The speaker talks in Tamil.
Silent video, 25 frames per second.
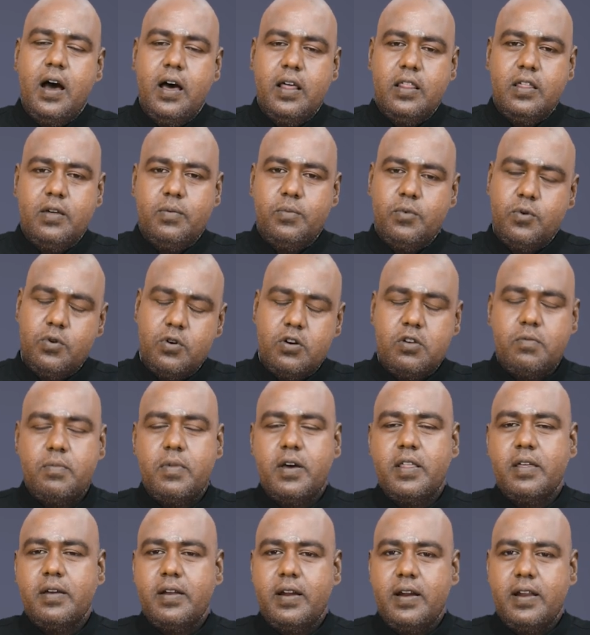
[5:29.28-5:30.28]
அது மூன்று
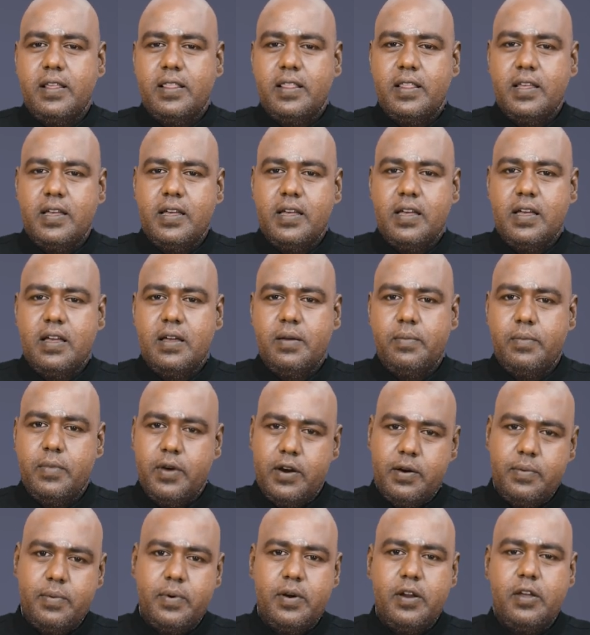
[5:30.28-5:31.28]
மாதம் கழித்து
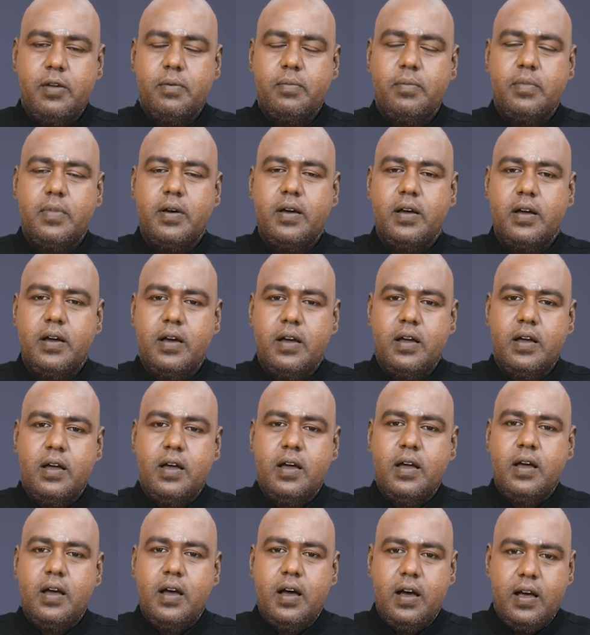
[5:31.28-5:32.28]
மறுபடியும்
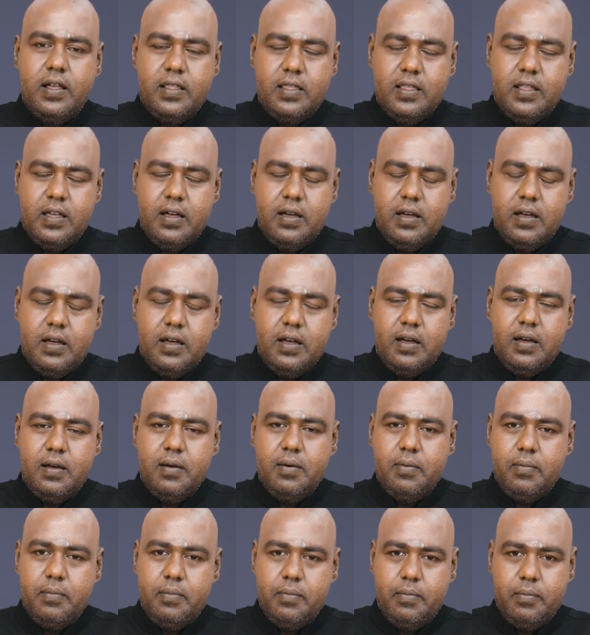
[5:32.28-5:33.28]
அந்த
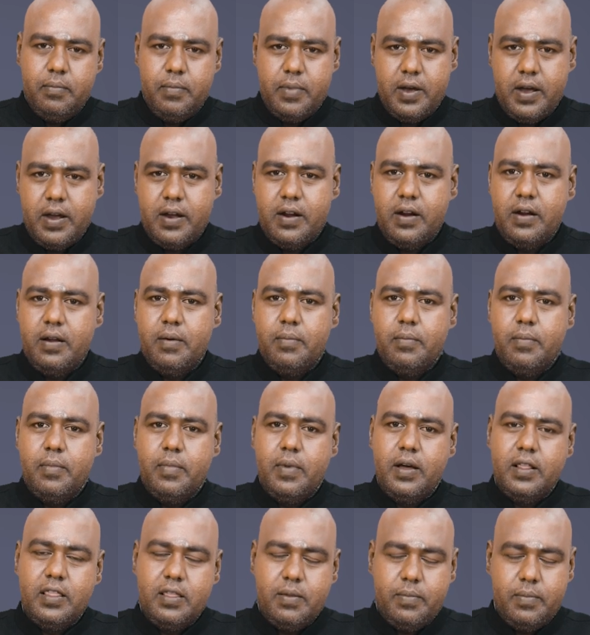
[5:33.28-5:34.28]
மகன்
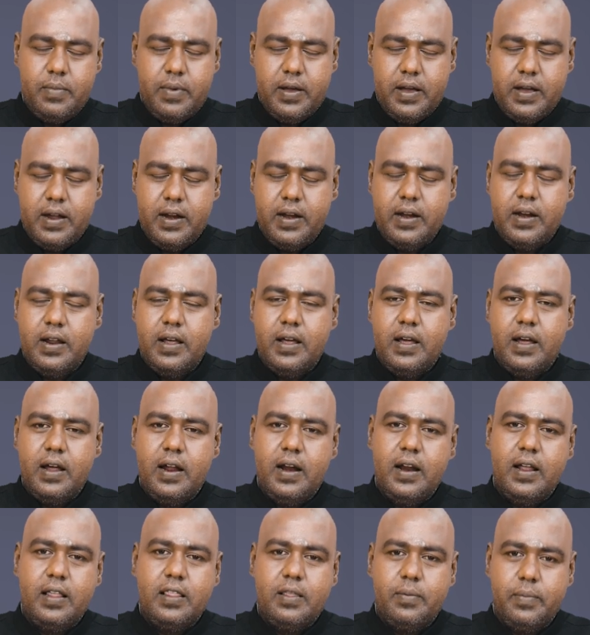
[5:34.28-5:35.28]
அந்த மகன்
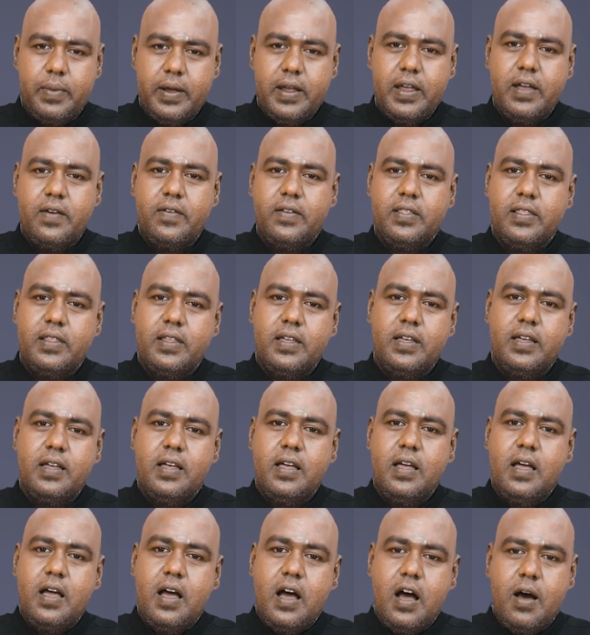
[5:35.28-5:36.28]
அந்த பையன் வந்து
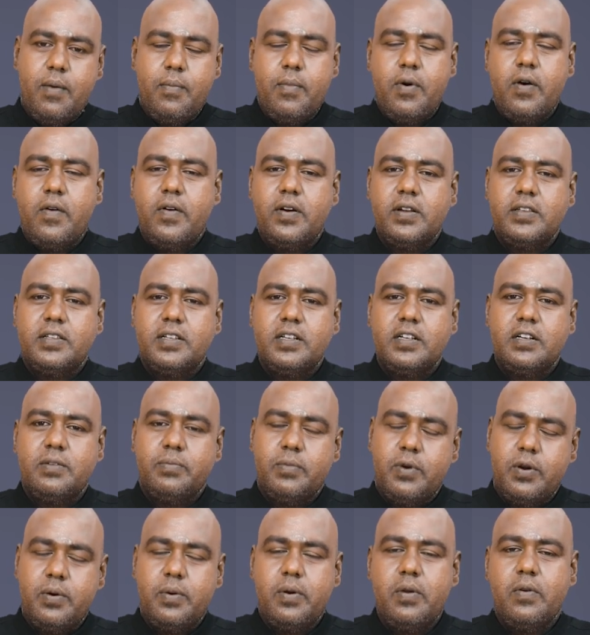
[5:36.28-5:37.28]
அம்மாவை
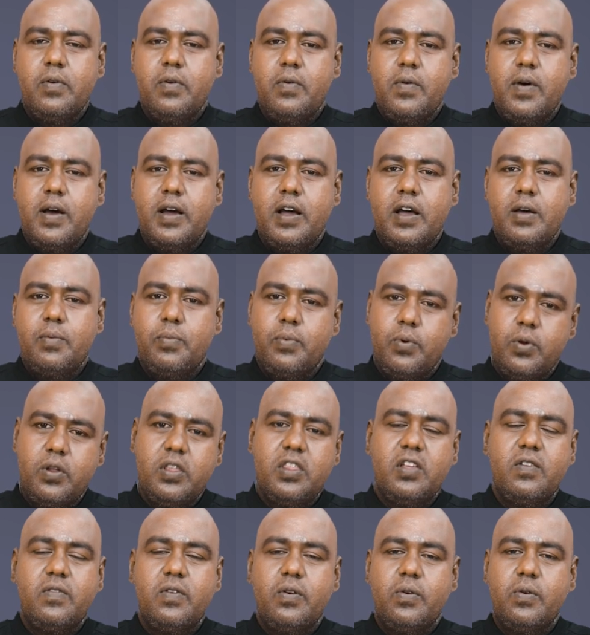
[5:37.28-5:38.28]
அழைச்சிக்கிட்டு மறுபடியும் வருவாங்க
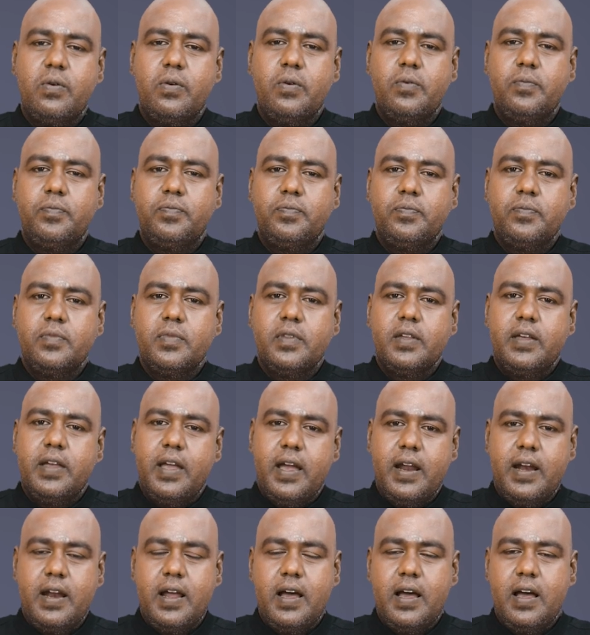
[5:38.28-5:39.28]
புரிதல் வரும்
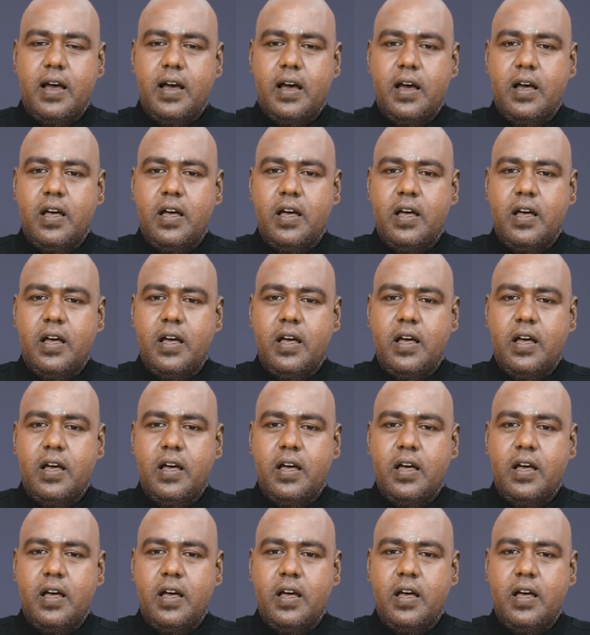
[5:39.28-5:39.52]
ஏன்னா